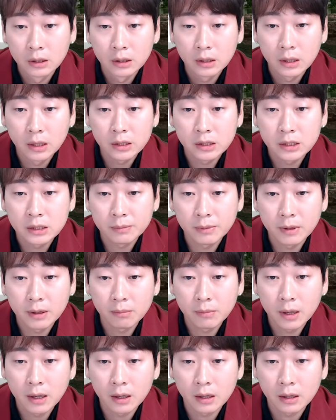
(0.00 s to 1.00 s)
で、一
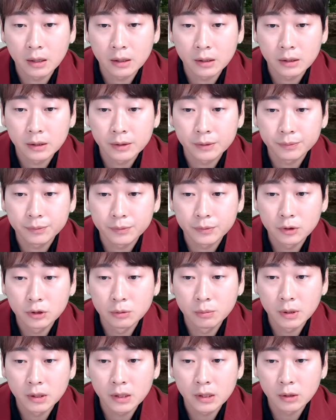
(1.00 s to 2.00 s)
番まあ、
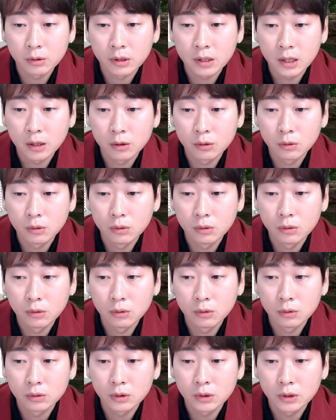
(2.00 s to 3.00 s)
有名で芸
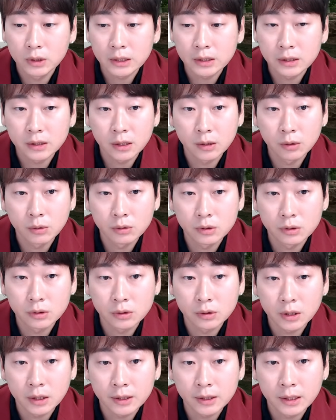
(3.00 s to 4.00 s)
能のやつでよ
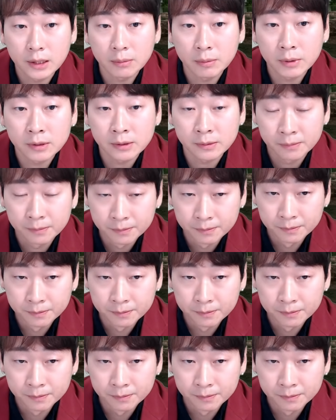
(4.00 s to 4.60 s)
く出ています。